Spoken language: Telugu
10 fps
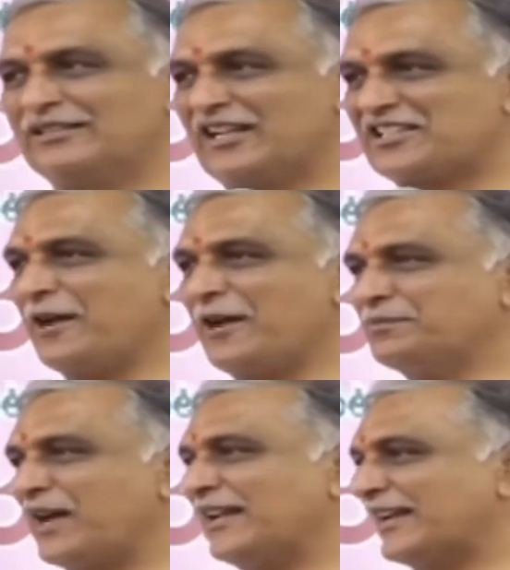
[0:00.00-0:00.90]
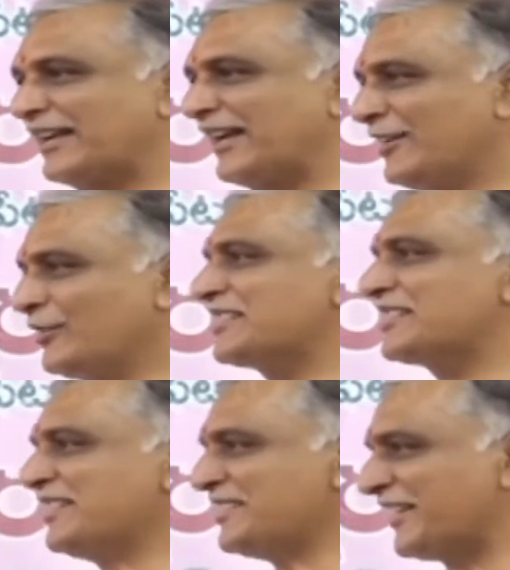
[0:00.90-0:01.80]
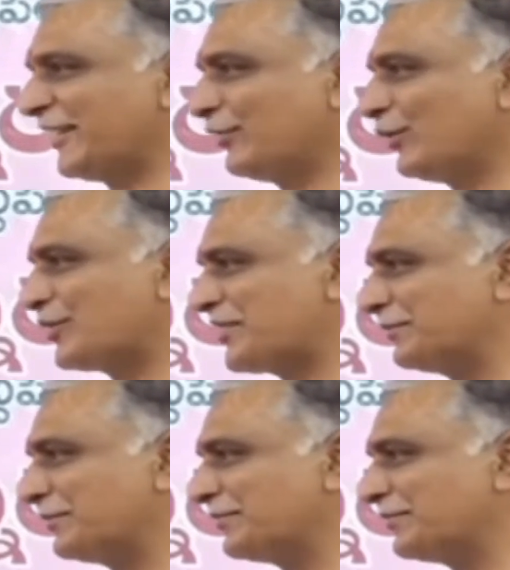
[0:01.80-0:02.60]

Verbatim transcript: దశాబ్దాల కళను నిజం చేయడం కోసం